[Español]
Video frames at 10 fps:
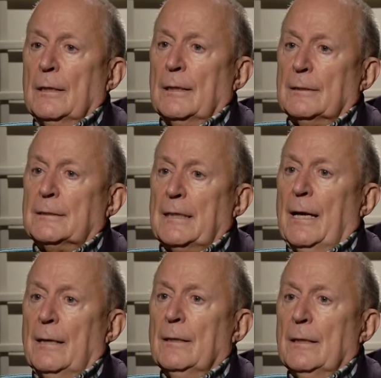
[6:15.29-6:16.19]
que
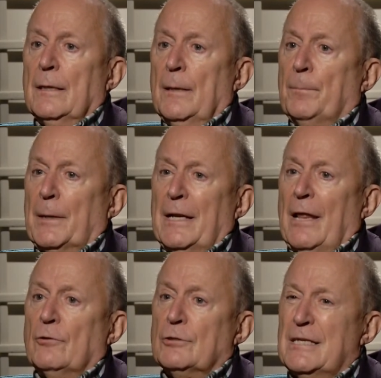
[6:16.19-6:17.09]
está
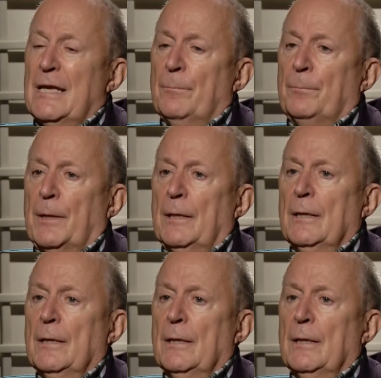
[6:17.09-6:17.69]
impregnado siempre